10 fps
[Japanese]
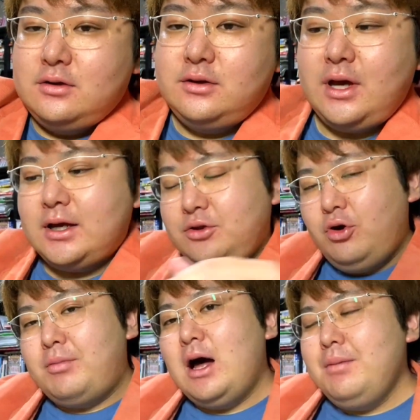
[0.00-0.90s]
だけ
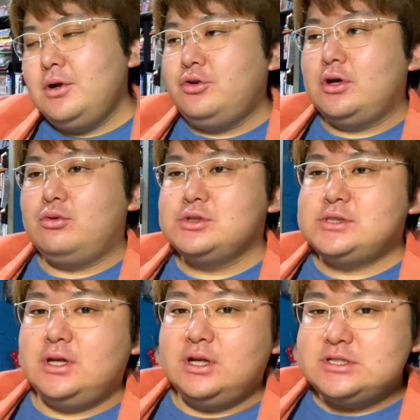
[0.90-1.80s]
どマーベルのは
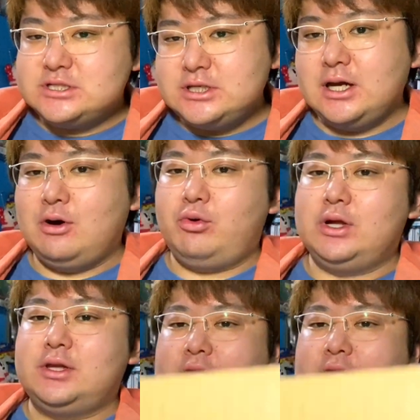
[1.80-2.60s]
4000円でちっちゃい箱だったけ